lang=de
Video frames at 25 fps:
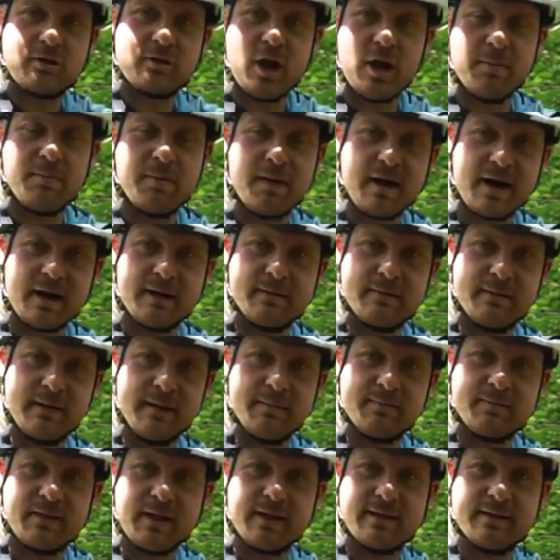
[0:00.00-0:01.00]
den Körper
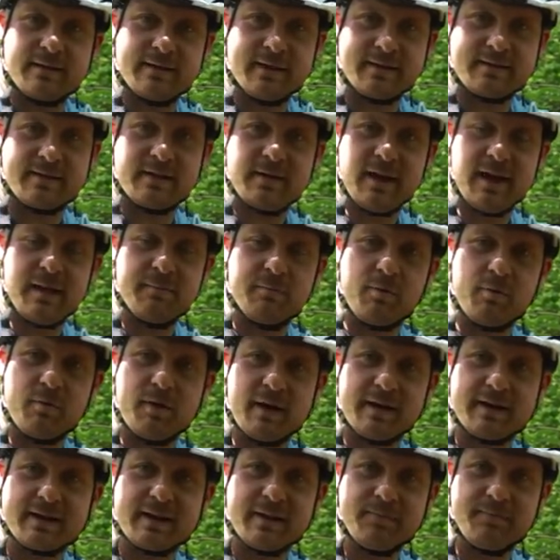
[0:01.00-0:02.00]
rannehmt, dass die
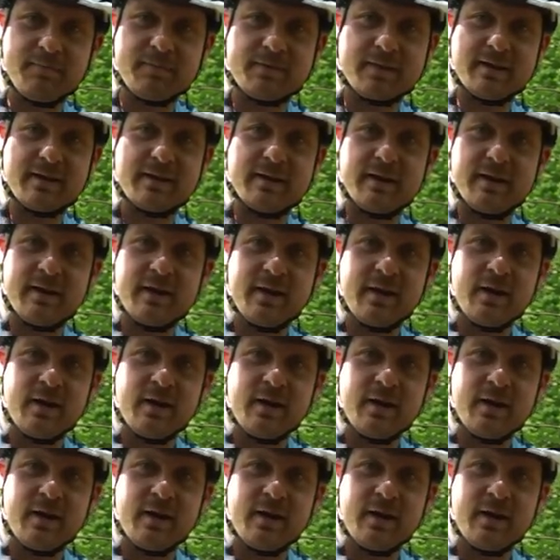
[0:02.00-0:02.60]
Ellenbogen an den Rippen sind,